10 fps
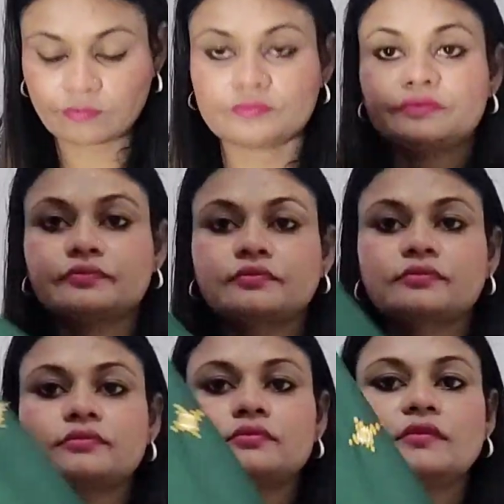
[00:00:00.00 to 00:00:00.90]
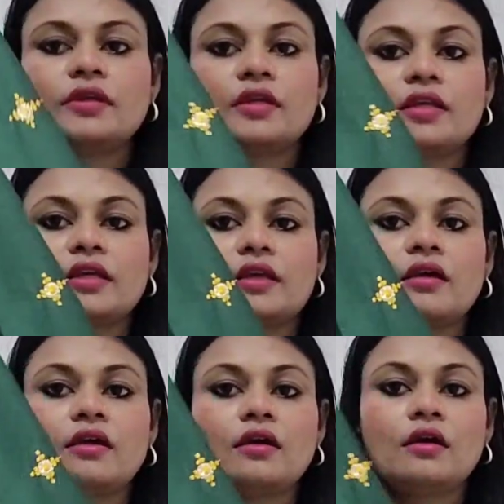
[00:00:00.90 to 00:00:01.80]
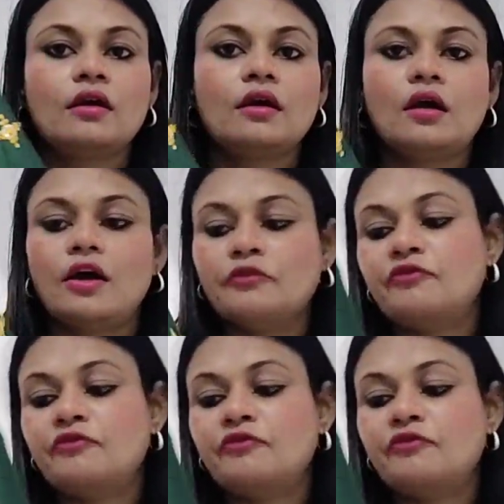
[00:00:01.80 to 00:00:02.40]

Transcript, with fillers: है ये देखिए और